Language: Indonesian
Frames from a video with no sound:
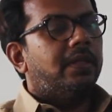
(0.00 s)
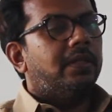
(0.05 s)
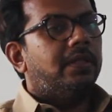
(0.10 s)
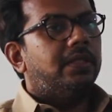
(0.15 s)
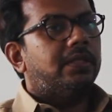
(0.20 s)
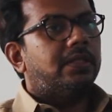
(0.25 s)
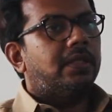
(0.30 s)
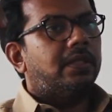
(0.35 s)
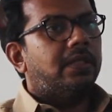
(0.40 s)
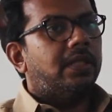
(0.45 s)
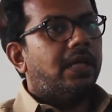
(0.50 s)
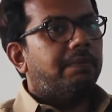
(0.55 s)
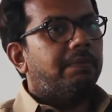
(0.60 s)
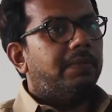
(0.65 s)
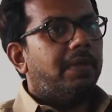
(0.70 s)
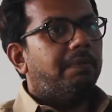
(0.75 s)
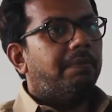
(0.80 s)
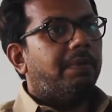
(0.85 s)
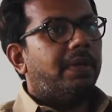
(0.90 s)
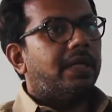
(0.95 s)
Di setiap
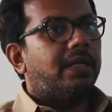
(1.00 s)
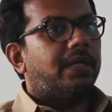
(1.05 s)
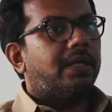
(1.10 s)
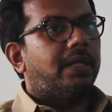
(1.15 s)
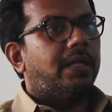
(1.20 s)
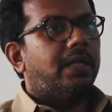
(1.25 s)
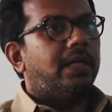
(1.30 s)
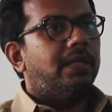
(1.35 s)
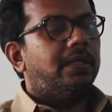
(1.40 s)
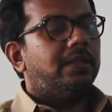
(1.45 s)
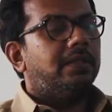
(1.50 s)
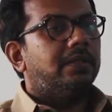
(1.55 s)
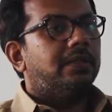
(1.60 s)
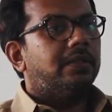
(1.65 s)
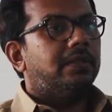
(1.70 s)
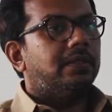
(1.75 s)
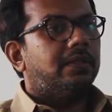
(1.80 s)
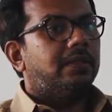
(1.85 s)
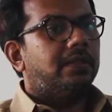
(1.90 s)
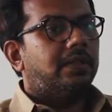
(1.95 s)
DPRD,
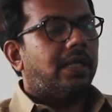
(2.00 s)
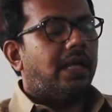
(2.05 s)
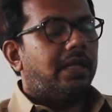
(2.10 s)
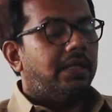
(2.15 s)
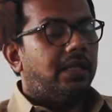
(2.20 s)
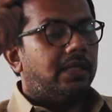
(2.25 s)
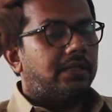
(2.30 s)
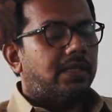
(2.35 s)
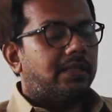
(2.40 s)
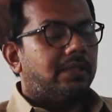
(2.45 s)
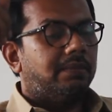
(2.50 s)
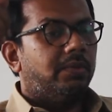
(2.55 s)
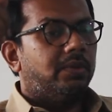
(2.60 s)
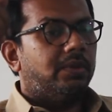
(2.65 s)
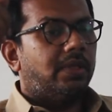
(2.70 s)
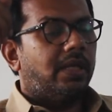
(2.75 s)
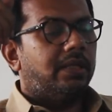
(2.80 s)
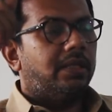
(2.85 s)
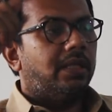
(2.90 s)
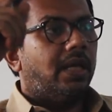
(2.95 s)
tadi yang saya
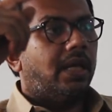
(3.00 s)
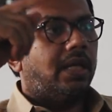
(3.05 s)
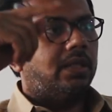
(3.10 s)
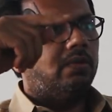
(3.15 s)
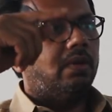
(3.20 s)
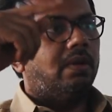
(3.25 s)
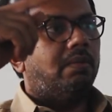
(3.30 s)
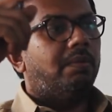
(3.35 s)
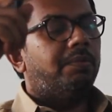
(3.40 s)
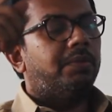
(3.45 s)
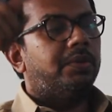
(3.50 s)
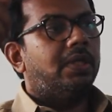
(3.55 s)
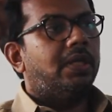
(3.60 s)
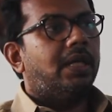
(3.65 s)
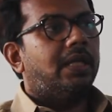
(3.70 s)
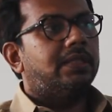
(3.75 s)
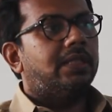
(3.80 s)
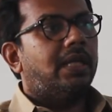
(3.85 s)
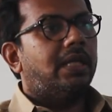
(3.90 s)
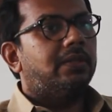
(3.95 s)
sebutkan tingkat 2 maupun
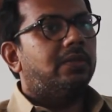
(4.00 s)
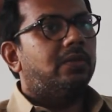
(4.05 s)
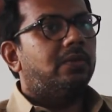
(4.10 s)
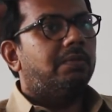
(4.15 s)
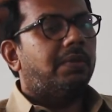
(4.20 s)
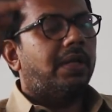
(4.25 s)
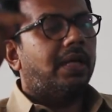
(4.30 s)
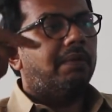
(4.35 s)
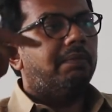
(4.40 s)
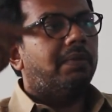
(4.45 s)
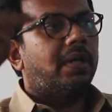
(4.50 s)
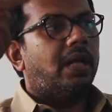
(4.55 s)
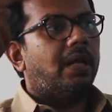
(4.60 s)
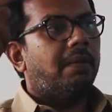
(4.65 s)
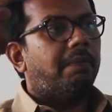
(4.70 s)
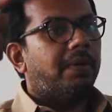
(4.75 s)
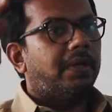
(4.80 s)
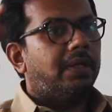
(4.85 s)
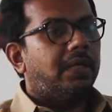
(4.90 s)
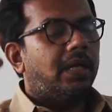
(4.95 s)
tingkat 1, mereka
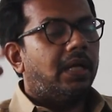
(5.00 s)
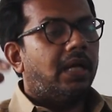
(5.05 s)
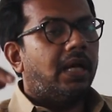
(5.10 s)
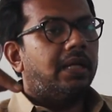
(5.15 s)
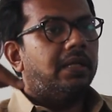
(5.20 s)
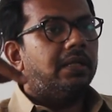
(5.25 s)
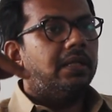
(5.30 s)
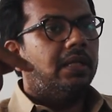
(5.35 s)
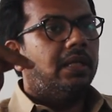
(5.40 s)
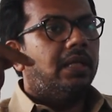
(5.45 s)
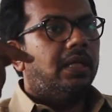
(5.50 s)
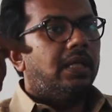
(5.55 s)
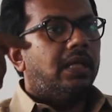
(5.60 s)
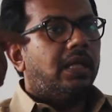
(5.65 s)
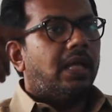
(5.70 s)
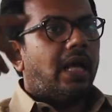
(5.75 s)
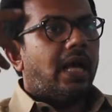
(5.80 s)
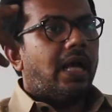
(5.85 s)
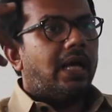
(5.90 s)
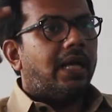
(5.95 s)
berhadapan dengan
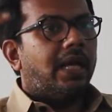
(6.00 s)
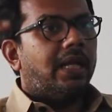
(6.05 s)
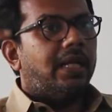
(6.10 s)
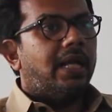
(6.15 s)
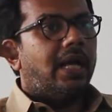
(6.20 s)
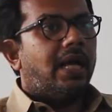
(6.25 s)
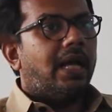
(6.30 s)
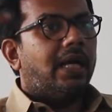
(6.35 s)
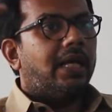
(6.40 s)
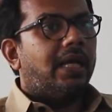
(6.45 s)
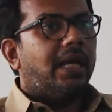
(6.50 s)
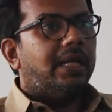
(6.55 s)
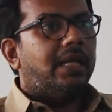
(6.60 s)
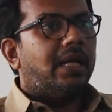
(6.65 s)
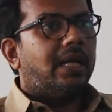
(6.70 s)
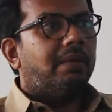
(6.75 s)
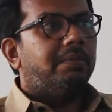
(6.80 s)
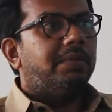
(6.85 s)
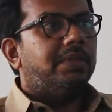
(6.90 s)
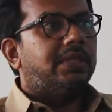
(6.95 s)

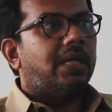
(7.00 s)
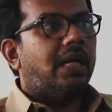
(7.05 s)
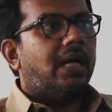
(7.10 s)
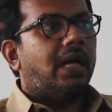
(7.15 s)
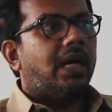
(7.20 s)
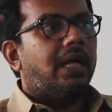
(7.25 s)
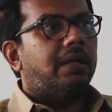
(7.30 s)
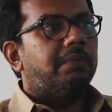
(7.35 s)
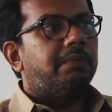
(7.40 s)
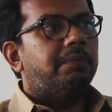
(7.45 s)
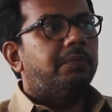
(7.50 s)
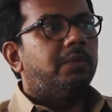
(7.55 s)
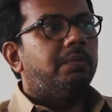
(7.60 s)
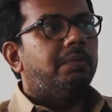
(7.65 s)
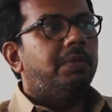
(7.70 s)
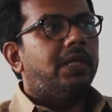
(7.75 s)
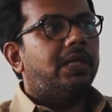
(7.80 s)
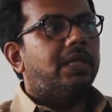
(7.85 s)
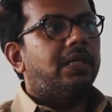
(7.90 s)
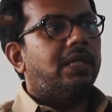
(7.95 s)
agenda-agenda kebijakan
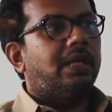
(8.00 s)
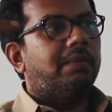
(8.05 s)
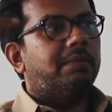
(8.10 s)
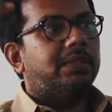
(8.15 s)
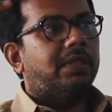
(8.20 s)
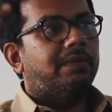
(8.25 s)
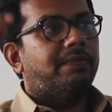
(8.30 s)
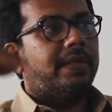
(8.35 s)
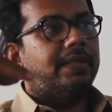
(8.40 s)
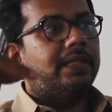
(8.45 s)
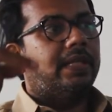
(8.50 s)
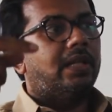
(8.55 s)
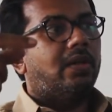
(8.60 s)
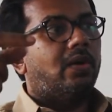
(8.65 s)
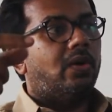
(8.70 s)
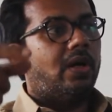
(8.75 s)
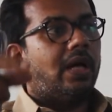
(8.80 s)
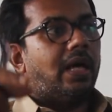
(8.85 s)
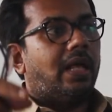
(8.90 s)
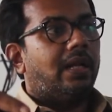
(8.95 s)
publik yang sifatnya
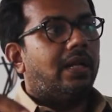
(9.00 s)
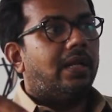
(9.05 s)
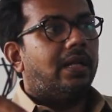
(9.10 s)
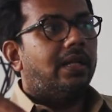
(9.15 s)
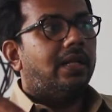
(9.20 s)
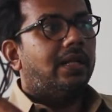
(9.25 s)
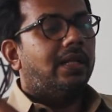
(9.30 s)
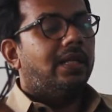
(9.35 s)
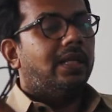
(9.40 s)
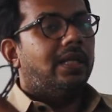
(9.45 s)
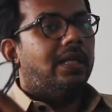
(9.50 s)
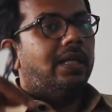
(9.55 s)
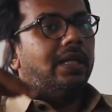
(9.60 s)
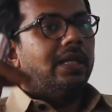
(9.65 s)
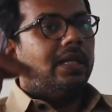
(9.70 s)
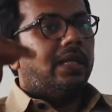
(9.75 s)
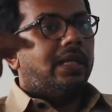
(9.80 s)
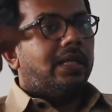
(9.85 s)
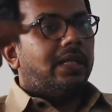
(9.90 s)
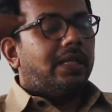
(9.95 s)
lokal.
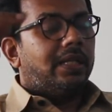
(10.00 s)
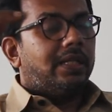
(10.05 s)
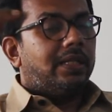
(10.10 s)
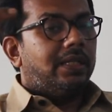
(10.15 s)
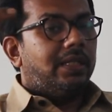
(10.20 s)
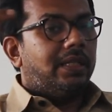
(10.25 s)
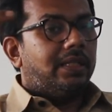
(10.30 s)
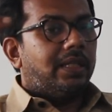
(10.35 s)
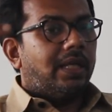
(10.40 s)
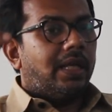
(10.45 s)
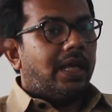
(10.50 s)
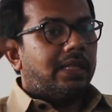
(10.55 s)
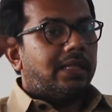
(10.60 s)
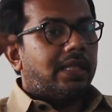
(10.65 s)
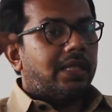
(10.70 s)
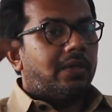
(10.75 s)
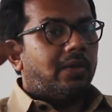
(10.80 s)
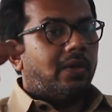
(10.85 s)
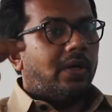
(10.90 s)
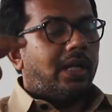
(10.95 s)
Di
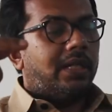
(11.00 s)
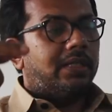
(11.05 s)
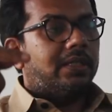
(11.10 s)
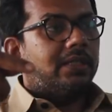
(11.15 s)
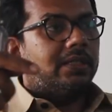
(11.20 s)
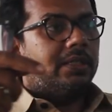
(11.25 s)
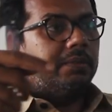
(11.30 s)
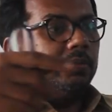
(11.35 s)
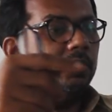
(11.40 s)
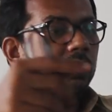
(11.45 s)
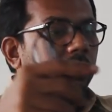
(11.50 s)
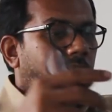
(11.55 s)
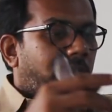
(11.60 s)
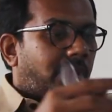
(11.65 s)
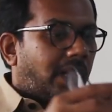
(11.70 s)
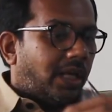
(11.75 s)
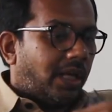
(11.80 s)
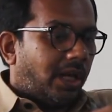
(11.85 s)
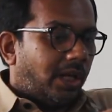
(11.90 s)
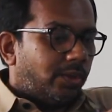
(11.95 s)
tingkatan lokal tersebut,
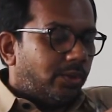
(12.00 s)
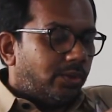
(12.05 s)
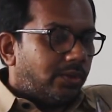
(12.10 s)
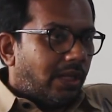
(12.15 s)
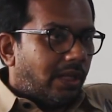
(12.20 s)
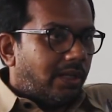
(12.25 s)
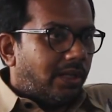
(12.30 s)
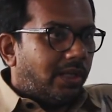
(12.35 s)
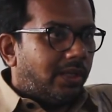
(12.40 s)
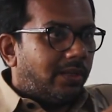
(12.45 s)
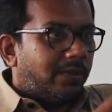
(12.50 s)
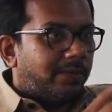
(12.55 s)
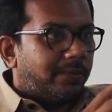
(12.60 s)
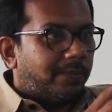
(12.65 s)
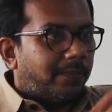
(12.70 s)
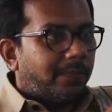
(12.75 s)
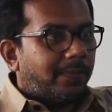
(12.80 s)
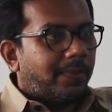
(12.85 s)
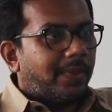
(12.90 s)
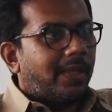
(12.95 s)
mereka itu saling
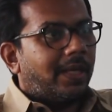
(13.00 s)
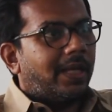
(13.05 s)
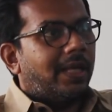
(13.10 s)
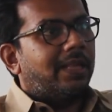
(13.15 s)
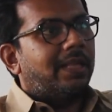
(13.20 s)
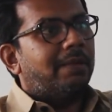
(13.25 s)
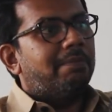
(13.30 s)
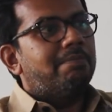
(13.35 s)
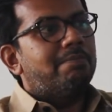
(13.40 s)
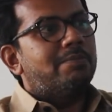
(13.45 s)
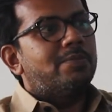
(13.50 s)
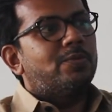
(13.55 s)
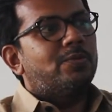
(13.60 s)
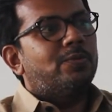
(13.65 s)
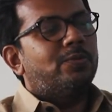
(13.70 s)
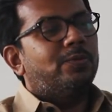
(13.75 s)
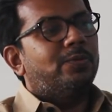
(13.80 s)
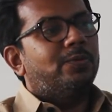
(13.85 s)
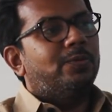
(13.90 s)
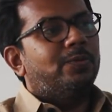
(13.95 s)
ketemu,